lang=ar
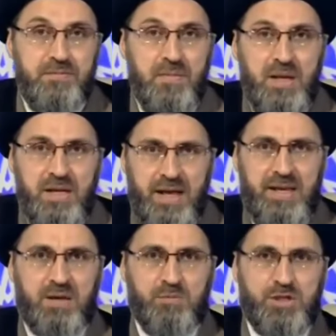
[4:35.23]

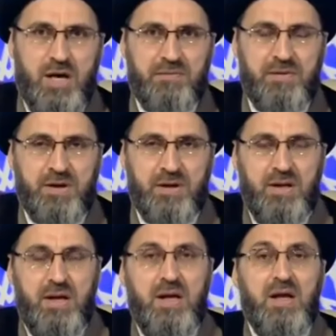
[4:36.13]
لأنك مسافر
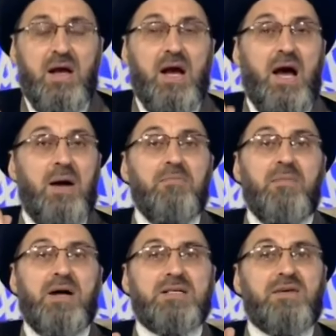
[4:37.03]

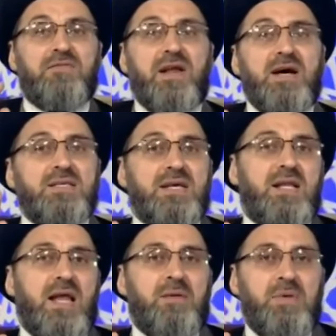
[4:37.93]
أما سفراتك
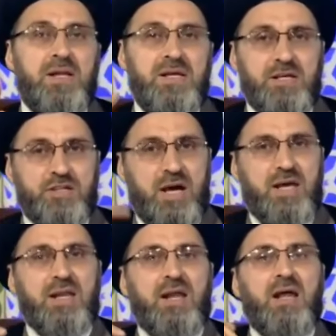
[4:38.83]
العملية جاء
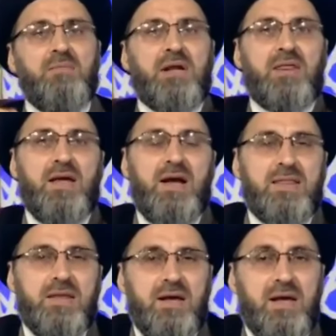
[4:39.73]
أكررها هاي مرة
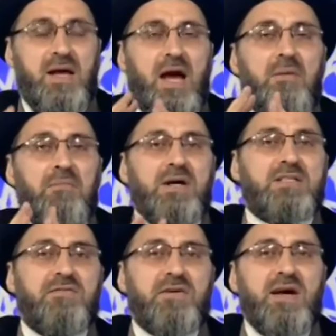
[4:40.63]
ثالثة أما
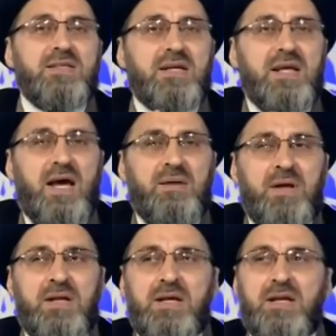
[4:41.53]
سفراتك
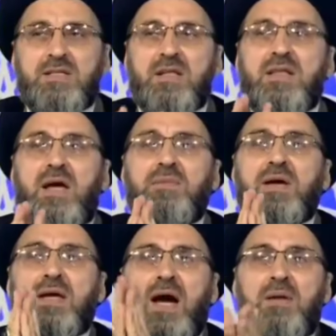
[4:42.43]
العملية اللي تطلع بها
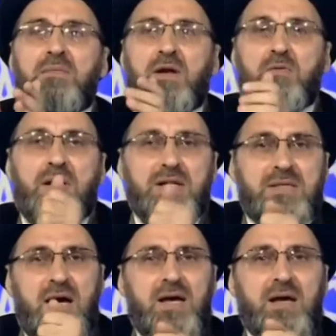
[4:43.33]
كعمل
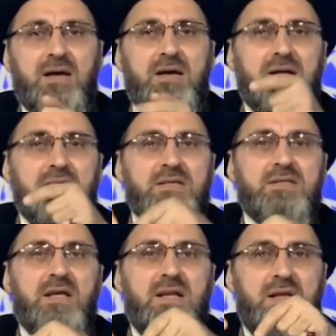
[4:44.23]
وكسائق
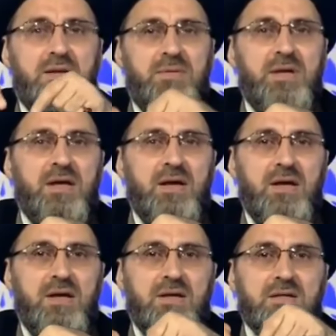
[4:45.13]
صلي بيها
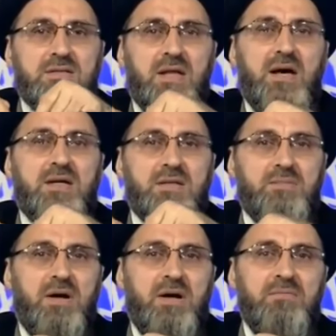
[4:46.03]
صلاة
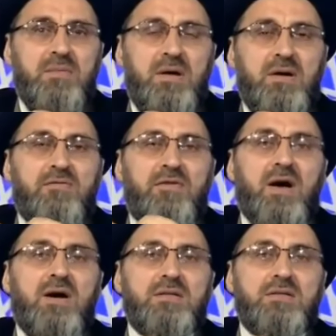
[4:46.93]
تمام
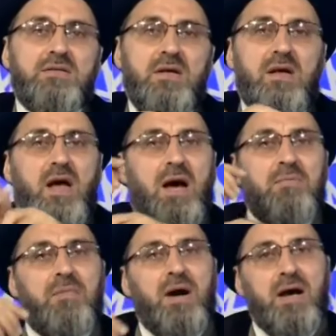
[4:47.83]
فقط
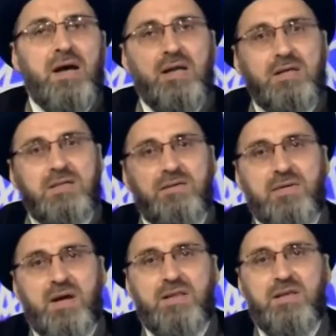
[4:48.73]
أما غير
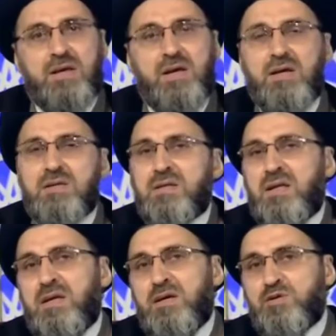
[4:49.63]
السفرة ذيك
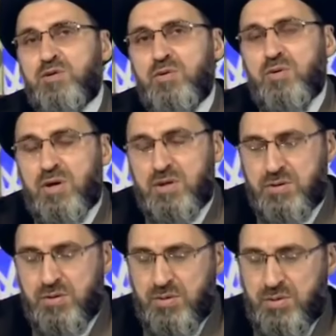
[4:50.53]
صليها شنو
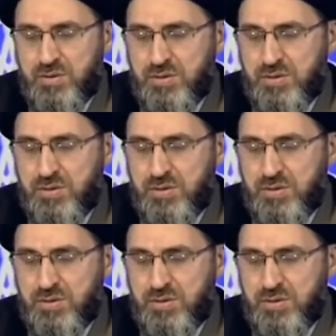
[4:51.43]
قصور